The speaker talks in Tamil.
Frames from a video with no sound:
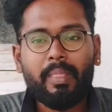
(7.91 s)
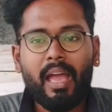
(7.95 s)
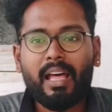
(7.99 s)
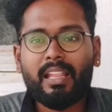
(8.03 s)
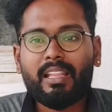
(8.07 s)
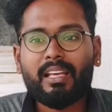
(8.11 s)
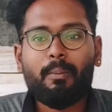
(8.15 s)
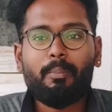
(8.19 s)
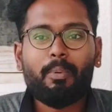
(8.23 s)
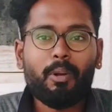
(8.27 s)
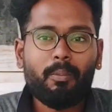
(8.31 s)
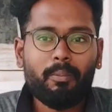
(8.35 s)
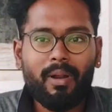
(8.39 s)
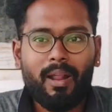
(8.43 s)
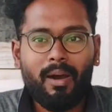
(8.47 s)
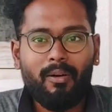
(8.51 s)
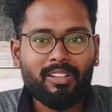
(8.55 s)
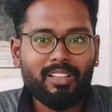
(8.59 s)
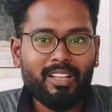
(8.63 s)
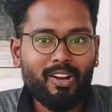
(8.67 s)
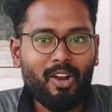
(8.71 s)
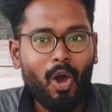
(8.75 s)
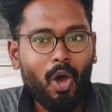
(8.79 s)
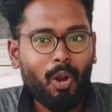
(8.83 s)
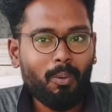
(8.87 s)
அதுக்கப்புறம் நான்
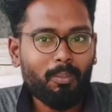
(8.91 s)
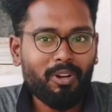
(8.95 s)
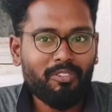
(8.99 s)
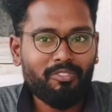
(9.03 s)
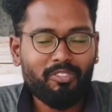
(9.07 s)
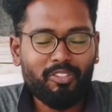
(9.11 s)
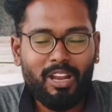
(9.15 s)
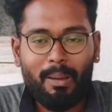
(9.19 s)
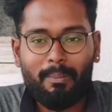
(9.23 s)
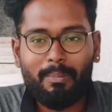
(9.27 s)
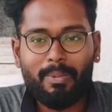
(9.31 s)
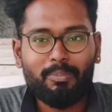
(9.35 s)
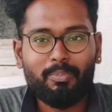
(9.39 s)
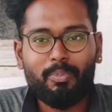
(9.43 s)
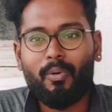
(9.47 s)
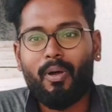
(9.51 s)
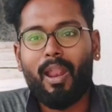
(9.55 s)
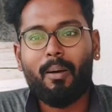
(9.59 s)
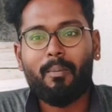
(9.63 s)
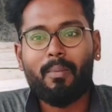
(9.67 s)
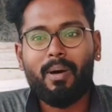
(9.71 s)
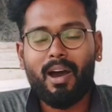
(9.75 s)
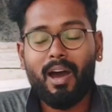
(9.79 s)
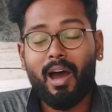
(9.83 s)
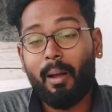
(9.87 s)
வந்து நார்மல் ஃபுட் ஹாபிட்
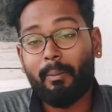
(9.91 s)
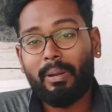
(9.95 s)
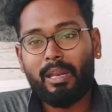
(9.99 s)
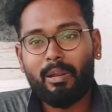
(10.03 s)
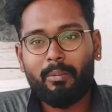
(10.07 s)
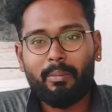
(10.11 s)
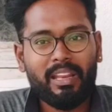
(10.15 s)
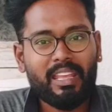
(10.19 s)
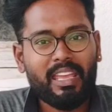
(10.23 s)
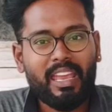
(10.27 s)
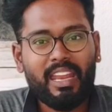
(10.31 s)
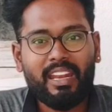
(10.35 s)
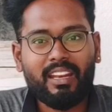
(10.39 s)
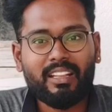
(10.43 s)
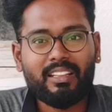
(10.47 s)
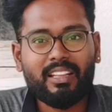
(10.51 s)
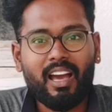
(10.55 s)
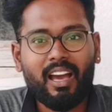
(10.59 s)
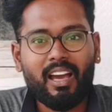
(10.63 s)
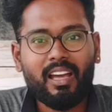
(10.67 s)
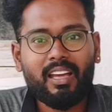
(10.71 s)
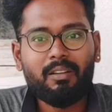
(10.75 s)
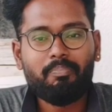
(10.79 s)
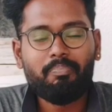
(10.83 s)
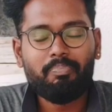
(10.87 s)
போலாமா அப்படின்ற மாதிரி
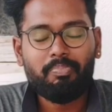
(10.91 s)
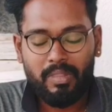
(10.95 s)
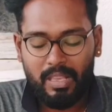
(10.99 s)
கேட்டிருந்தாங்க